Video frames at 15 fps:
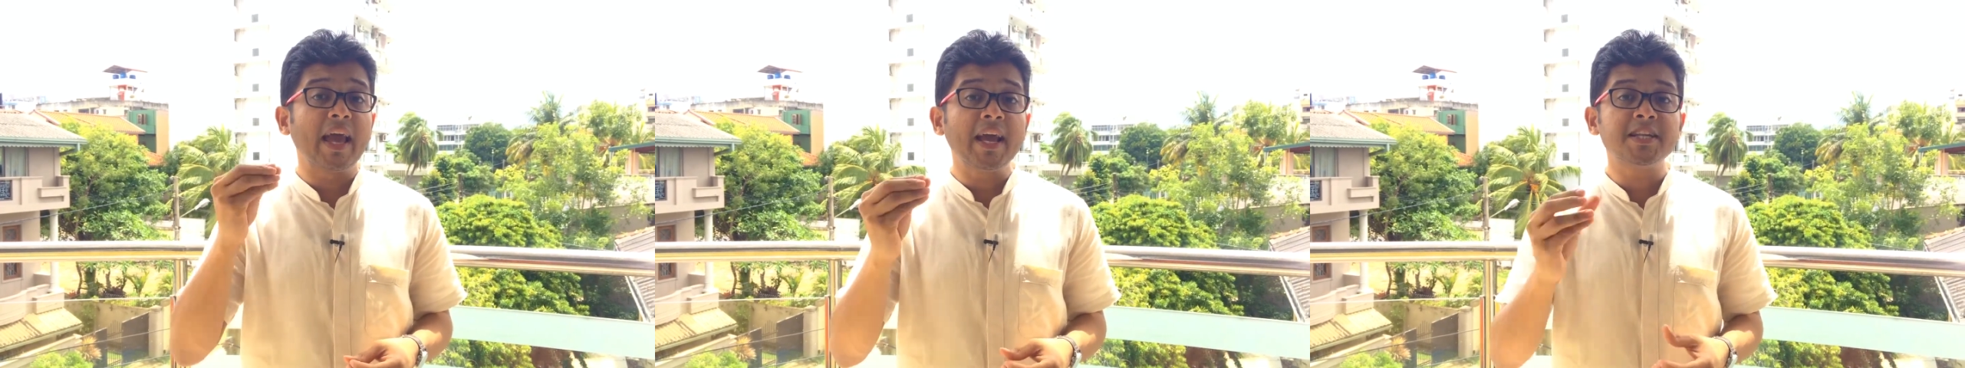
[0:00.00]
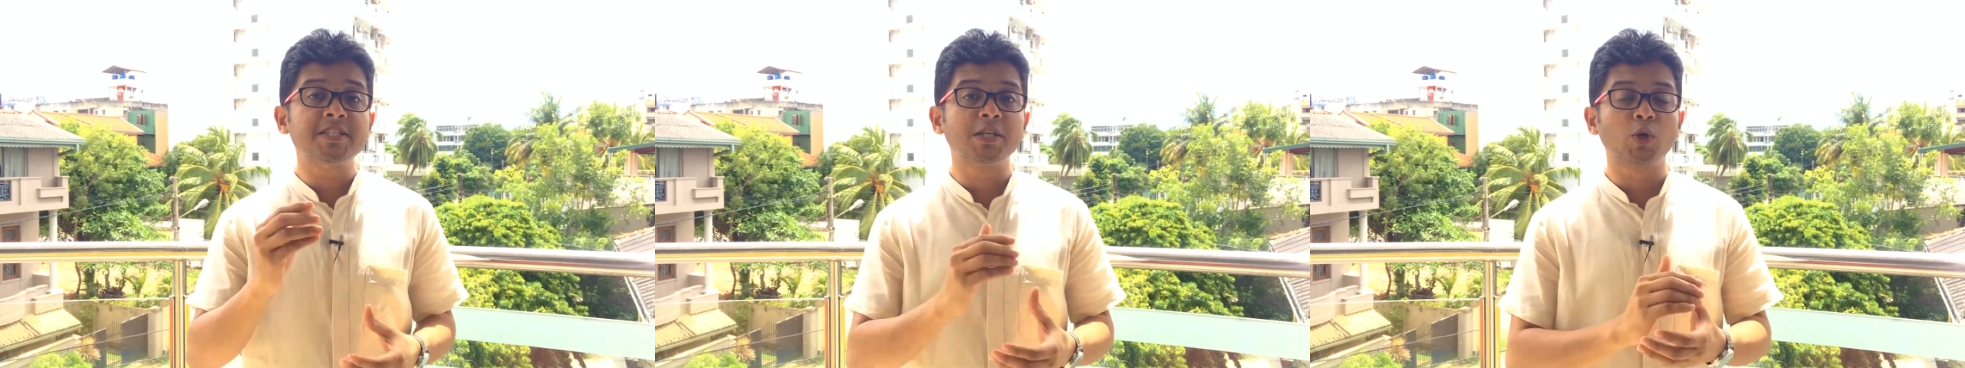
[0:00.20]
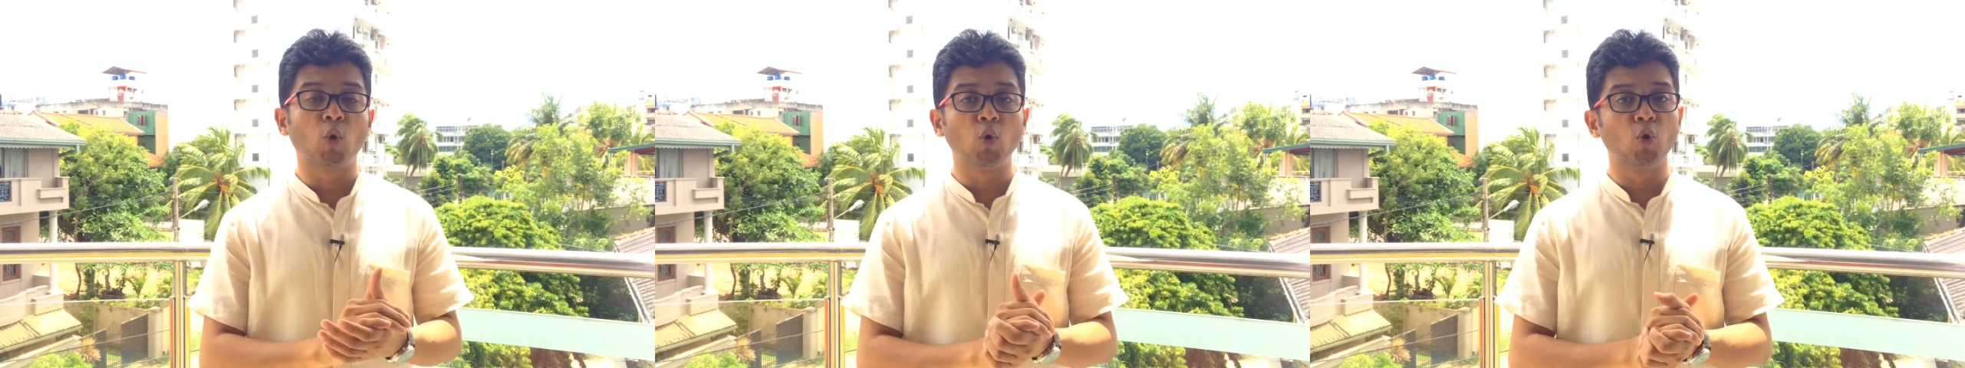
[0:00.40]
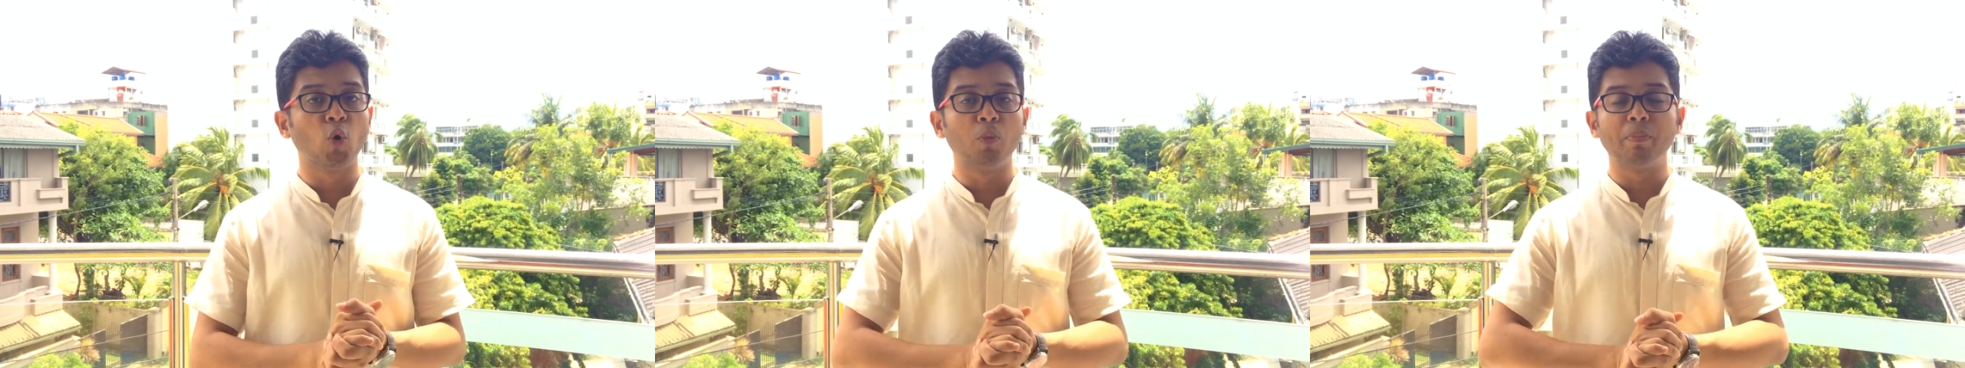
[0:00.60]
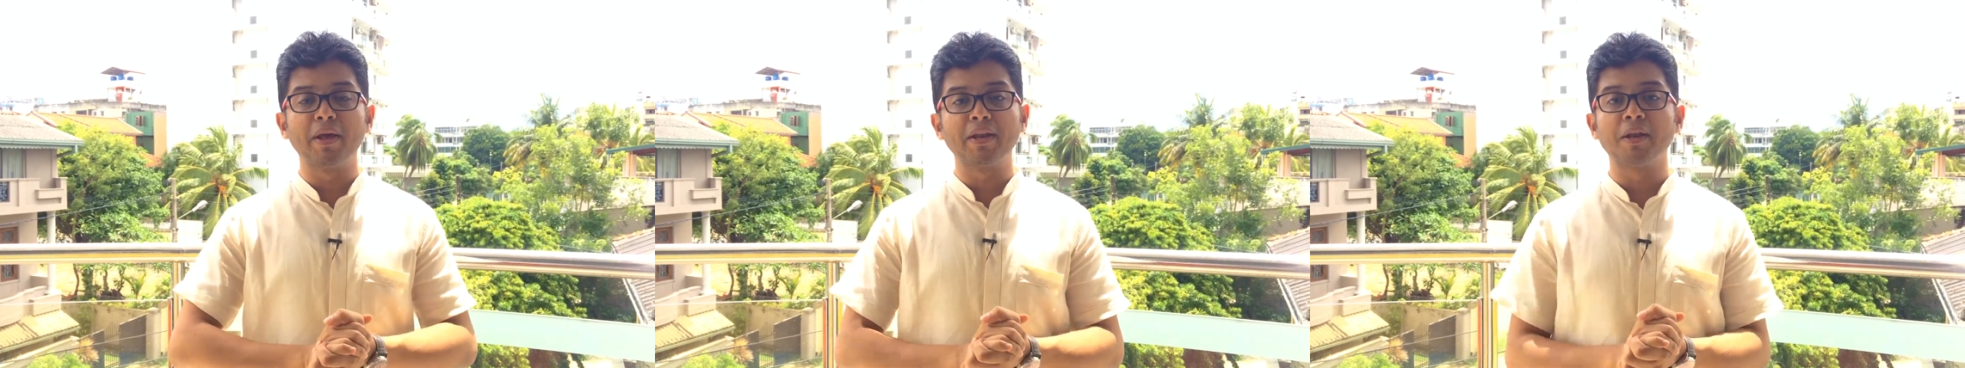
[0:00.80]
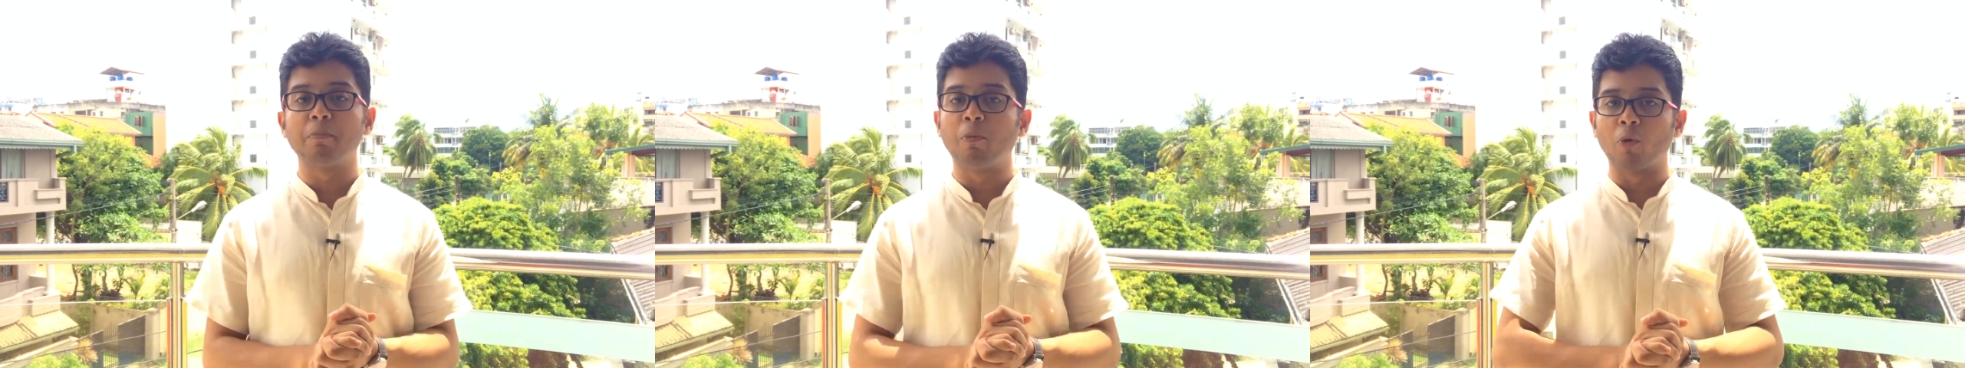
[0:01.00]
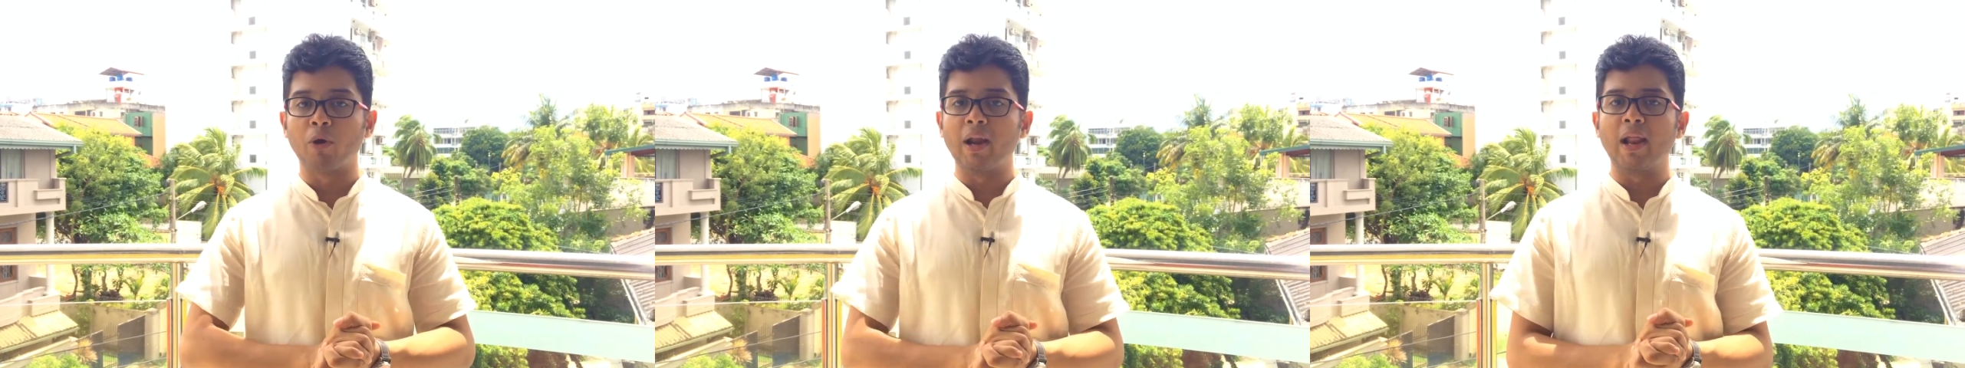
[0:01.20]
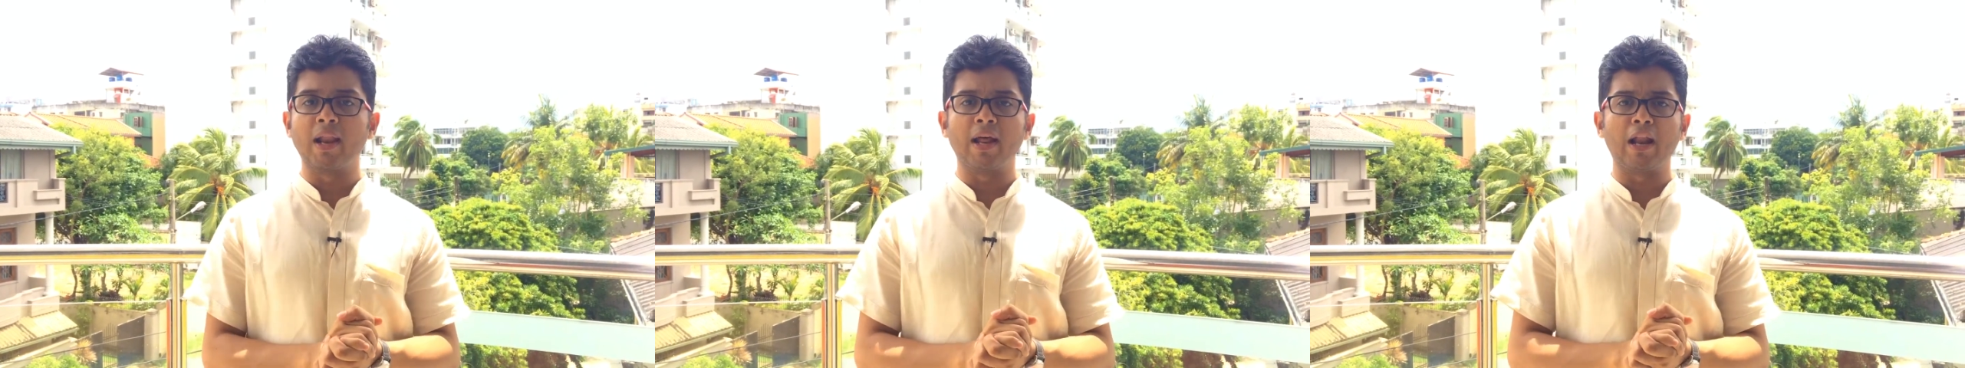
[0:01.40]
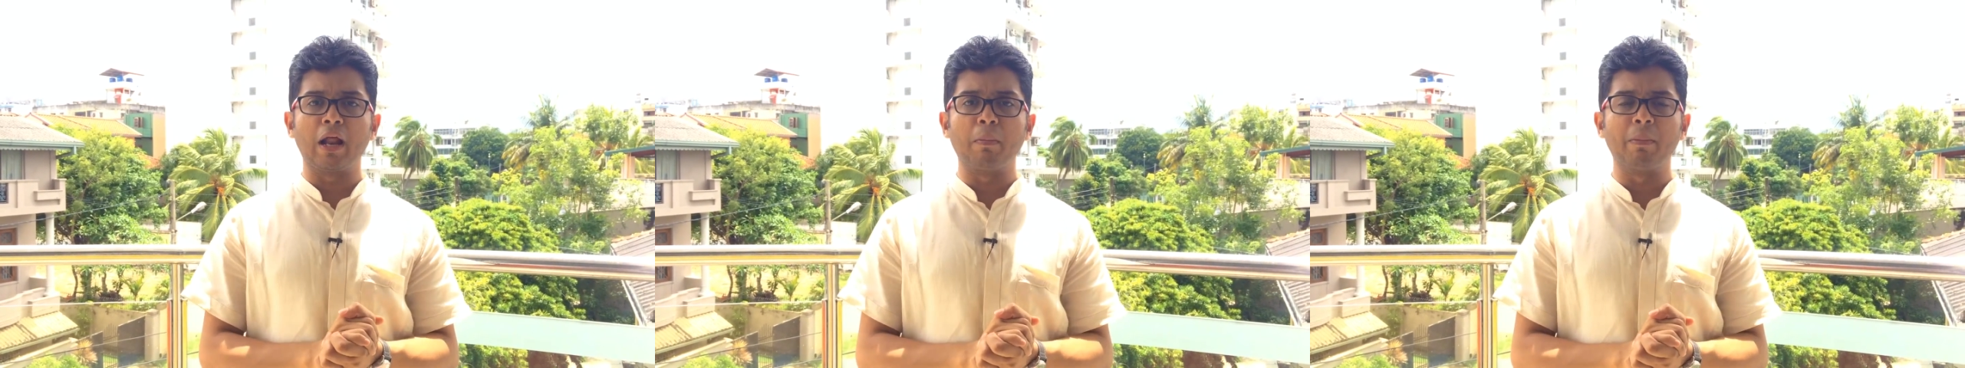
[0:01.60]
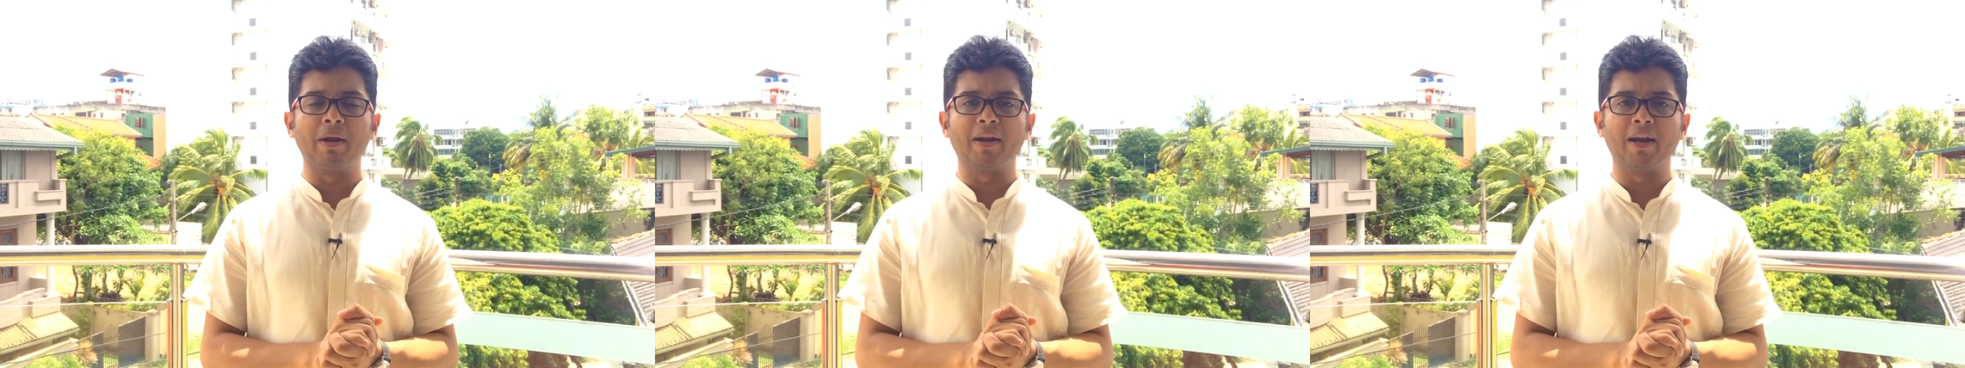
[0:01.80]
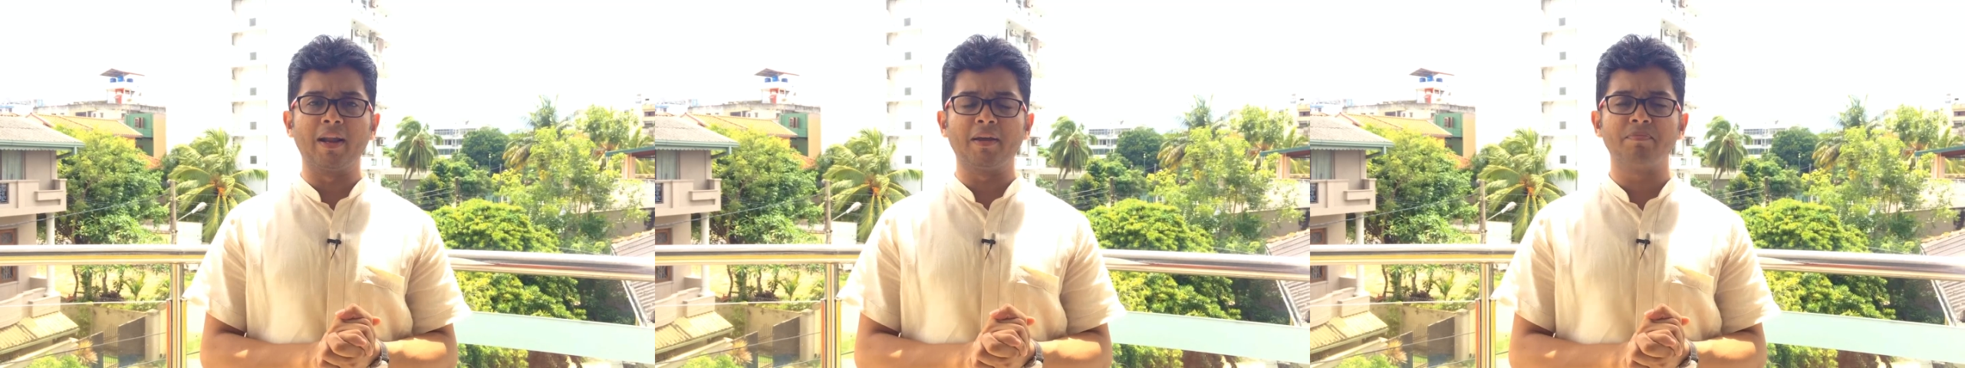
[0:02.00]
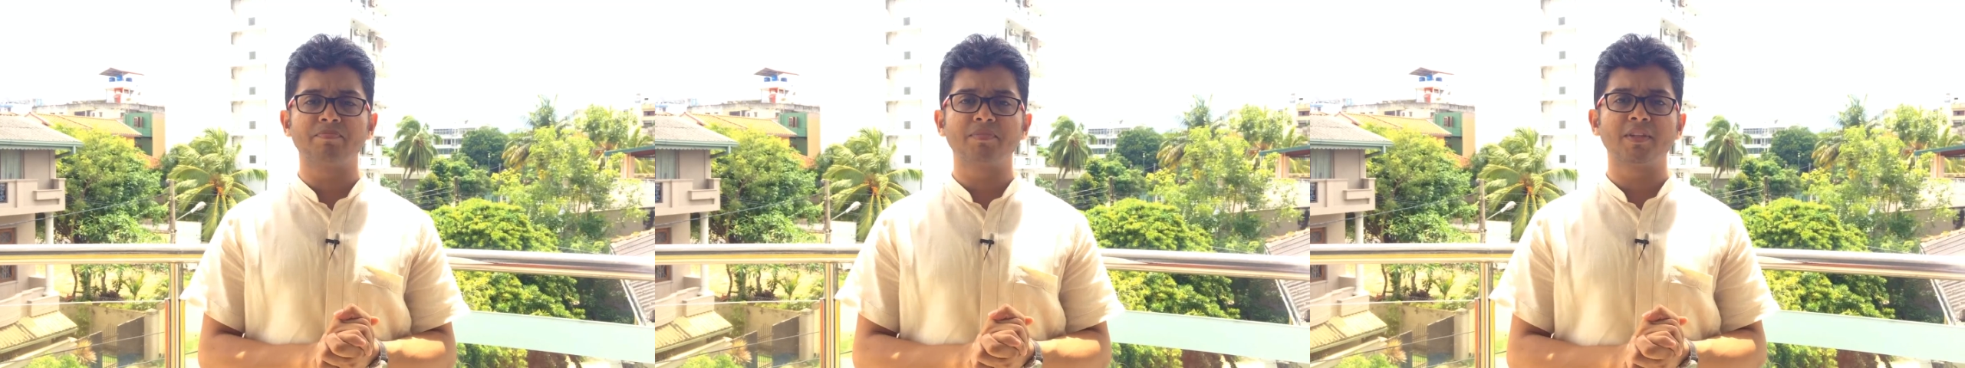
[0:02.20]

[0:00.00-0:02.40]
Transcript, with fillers: ஏற்றுக்கொண்டோம் என்று பொருளல்ல நண்பர்களே